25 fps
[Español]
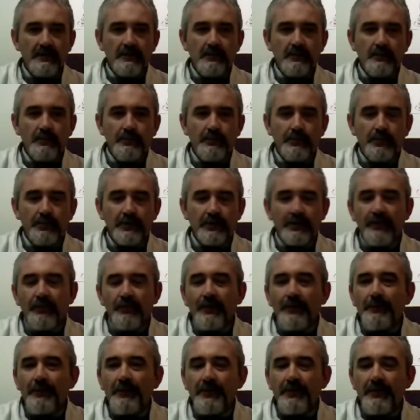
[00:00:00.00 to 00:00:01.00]
bebé?
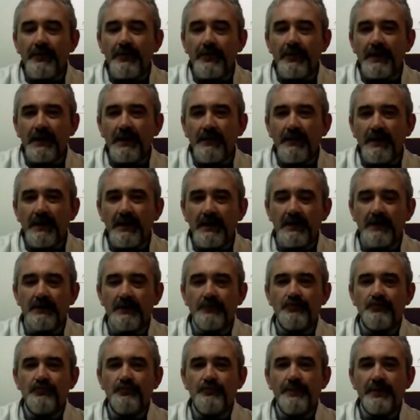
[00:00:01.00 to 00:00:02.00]
porque no ha
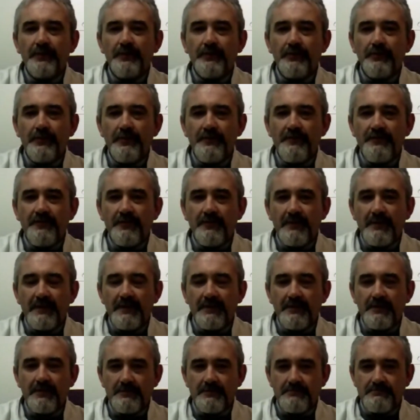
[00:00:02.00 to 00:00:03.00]
podido acabar su
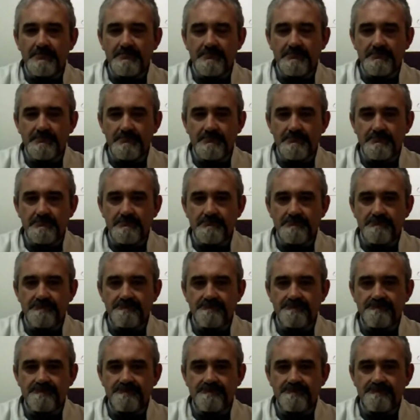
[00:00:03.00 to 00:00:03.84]
periodo de formación.